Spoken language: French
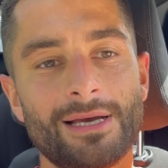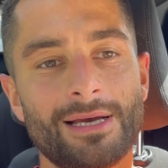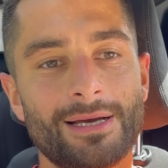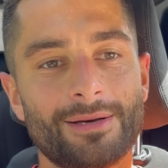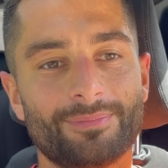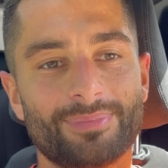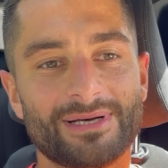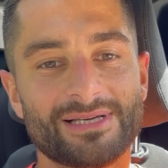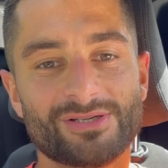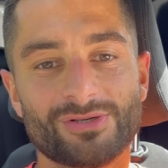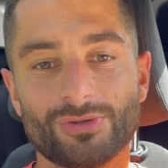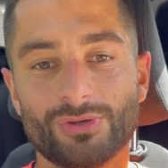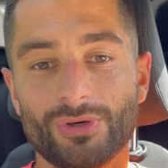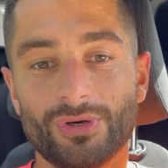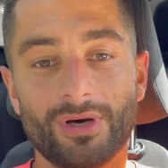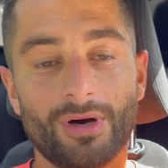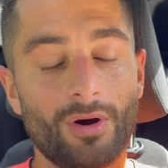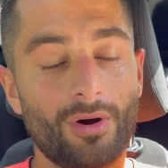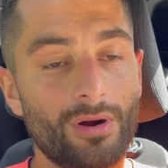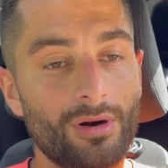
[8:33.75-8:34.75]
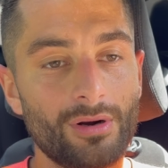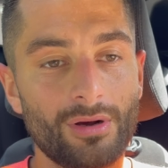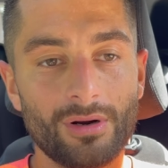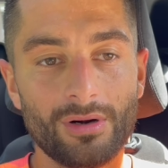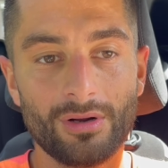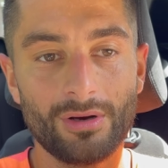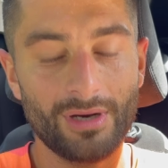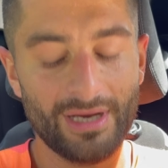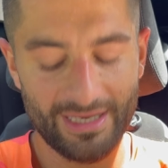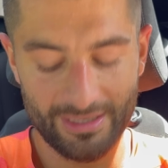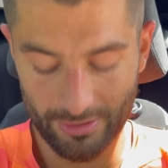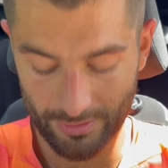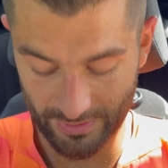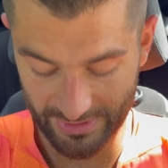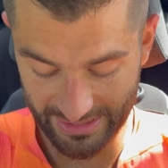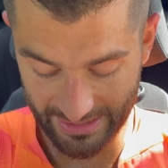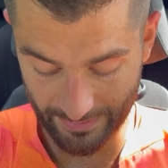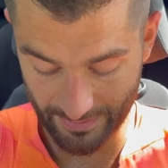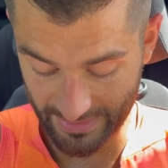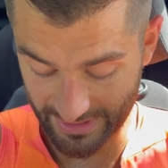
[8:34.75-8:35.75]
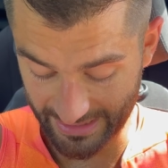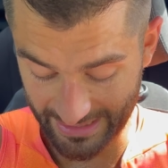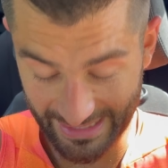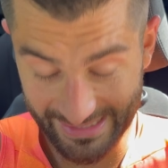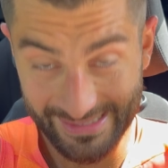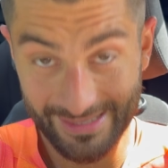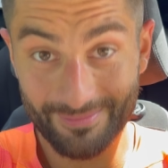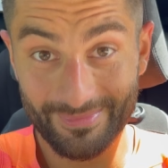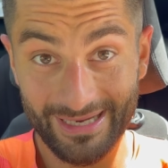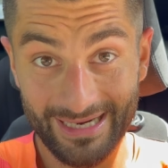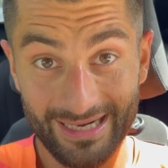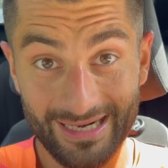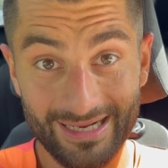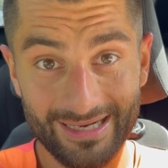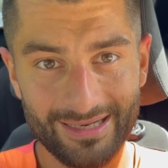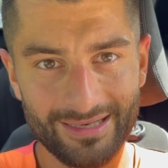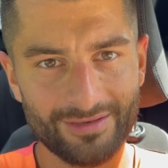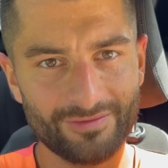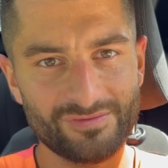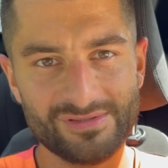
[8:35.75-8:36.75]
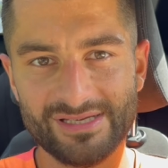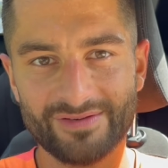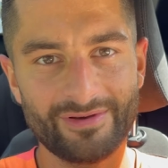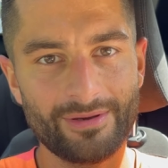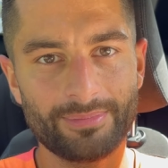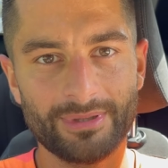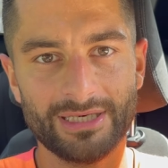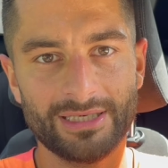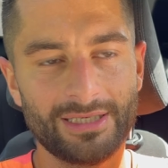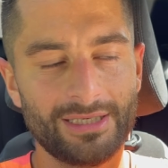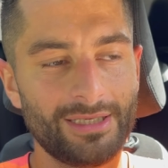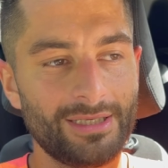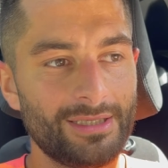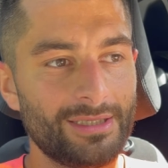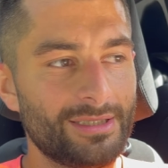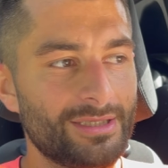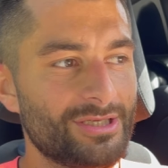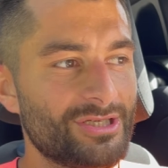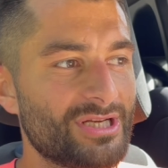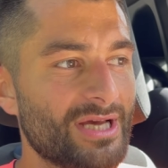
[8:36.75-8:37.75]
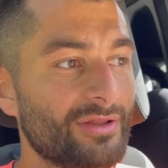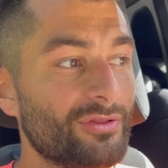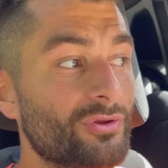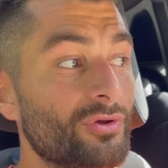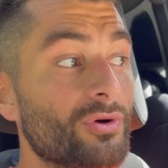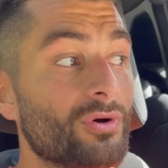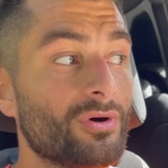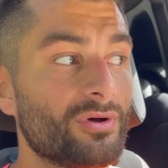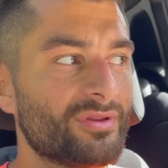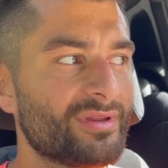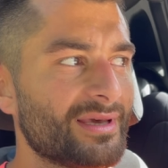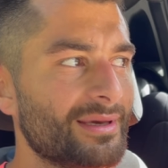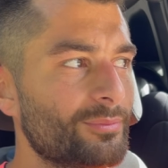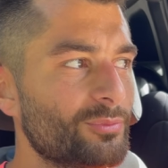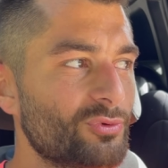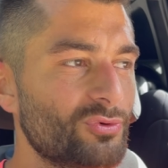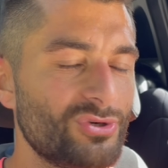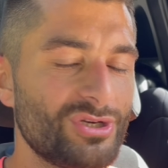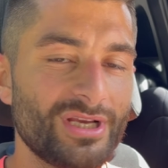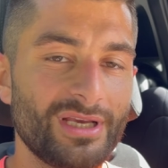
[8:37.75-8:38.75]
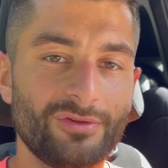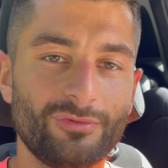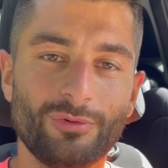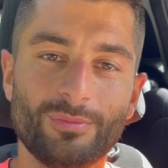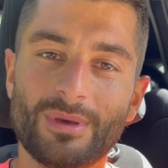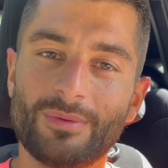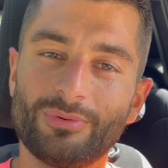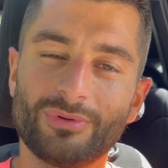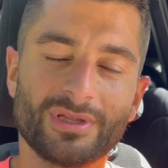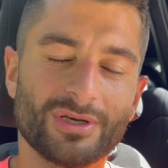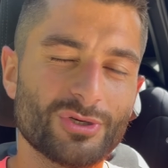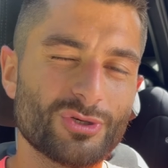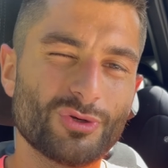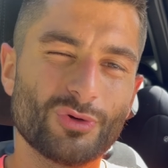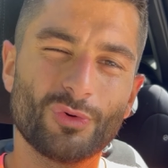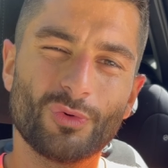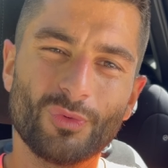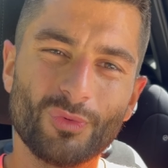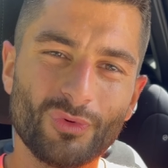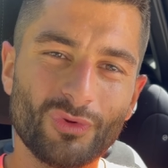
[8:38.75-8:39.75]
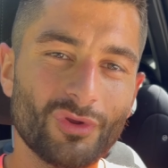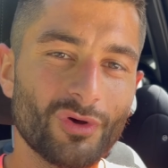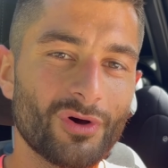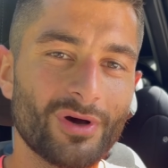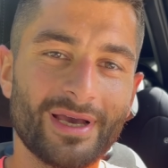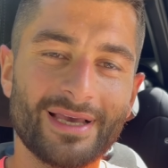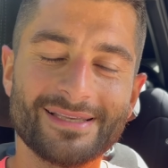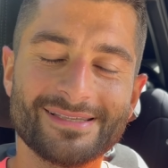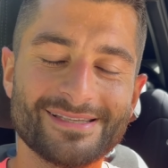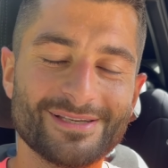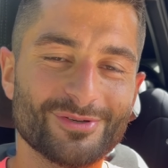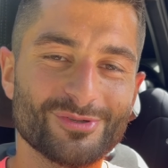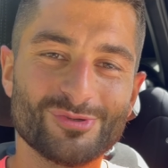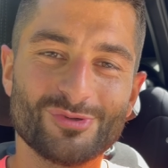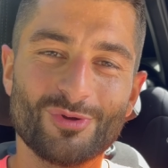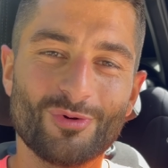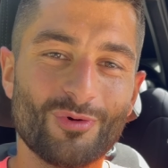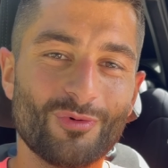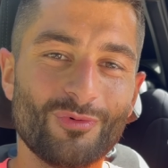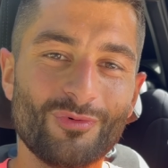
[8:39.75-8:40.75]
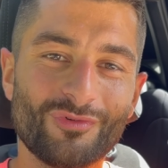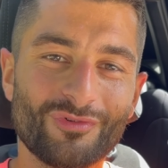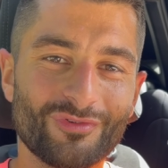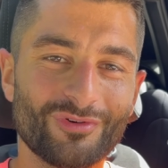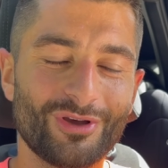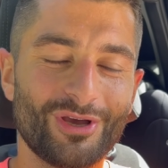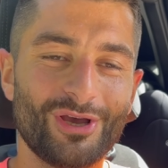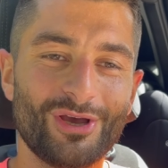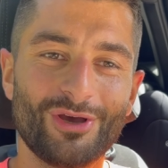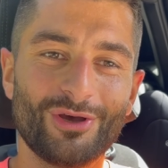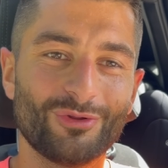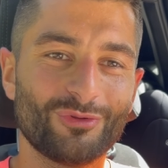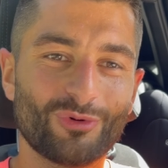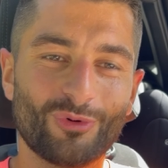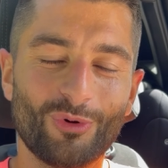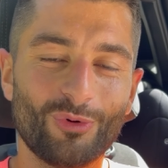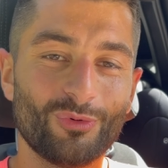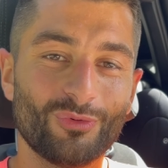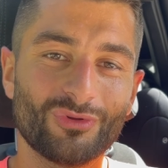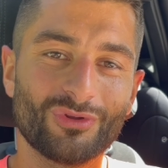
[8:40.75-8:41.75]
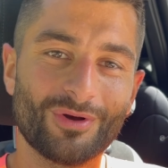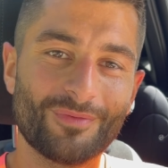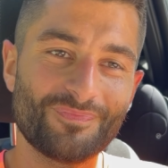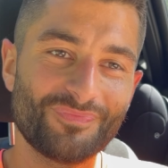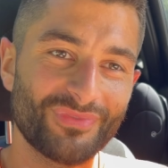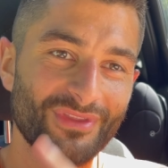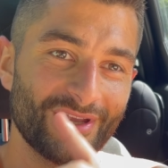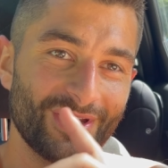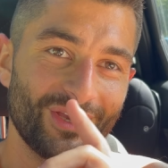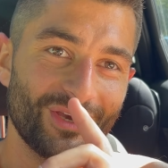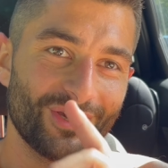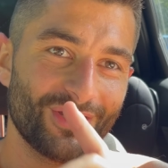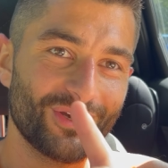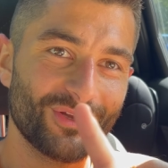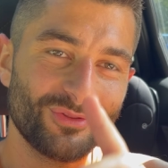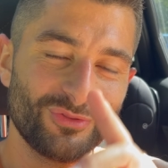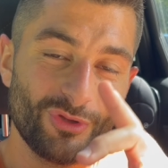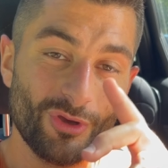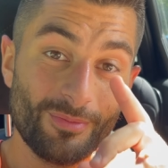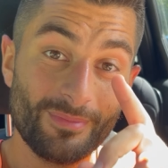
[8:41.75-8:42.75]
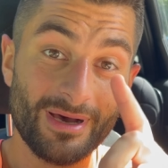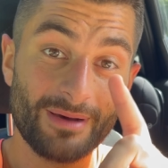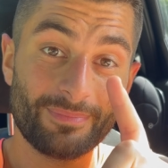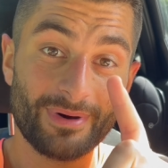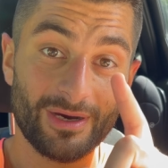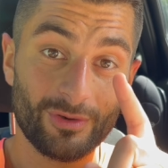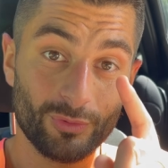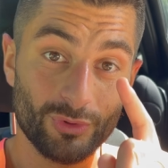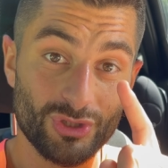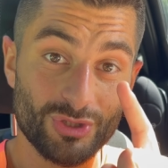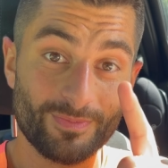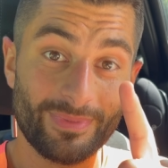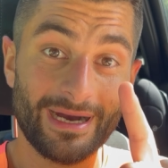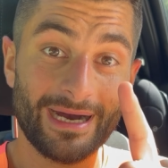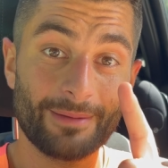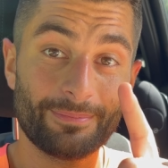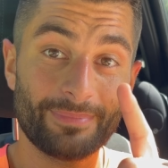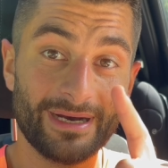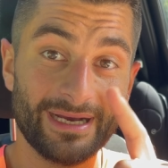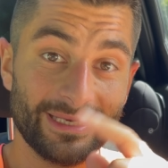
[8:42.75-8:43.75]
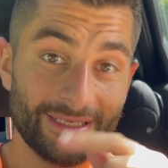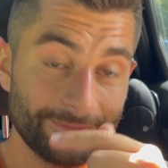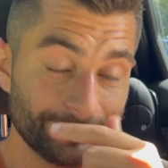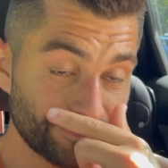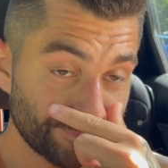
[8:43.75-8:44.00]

parce que oh là là, et eh, comment ça, là ça m'éclate là, vous savez pas. J'ai hâte de rentrer, me doucher et tout. Mais putain, je suis content. Eh, séance de ouf. Trop content. Euh, demain, par contre, je pars à Paris.